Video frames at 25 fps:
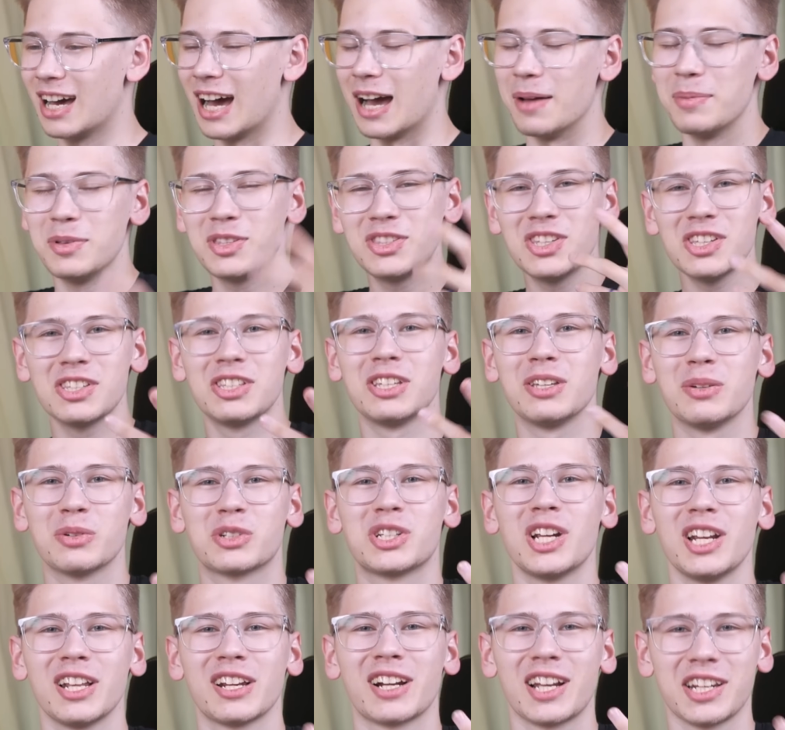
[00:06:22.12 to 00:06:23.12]
Объясните,
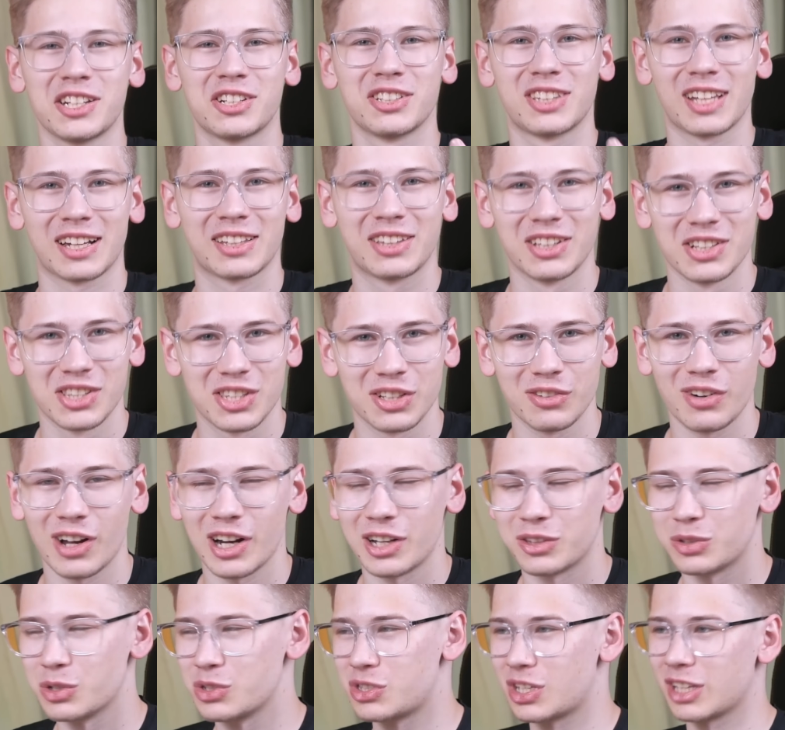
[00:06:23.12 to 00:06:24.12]
неужели раньше так
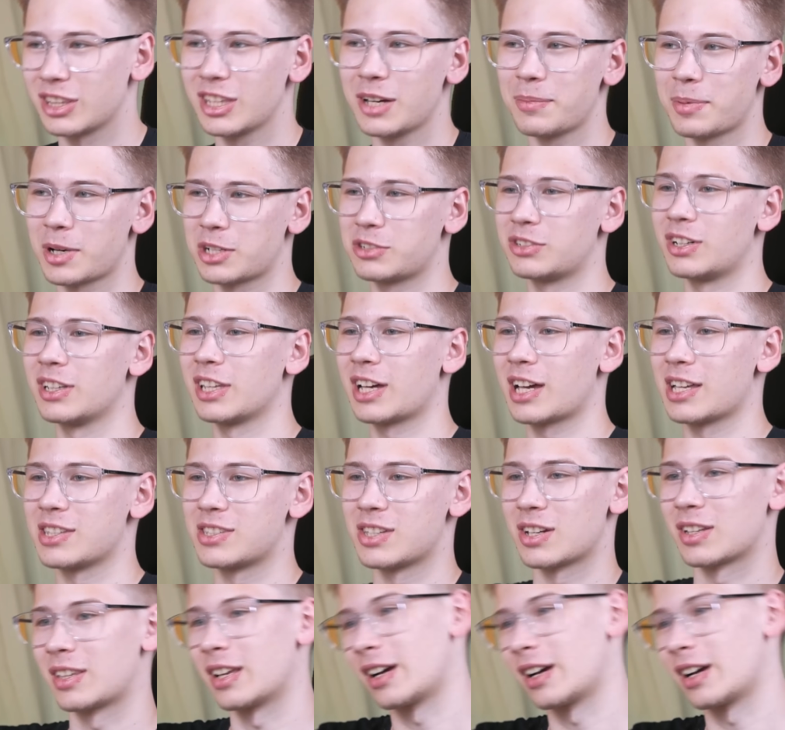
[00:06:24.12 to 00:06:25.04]
танцевали? То есть одна пришла на концерт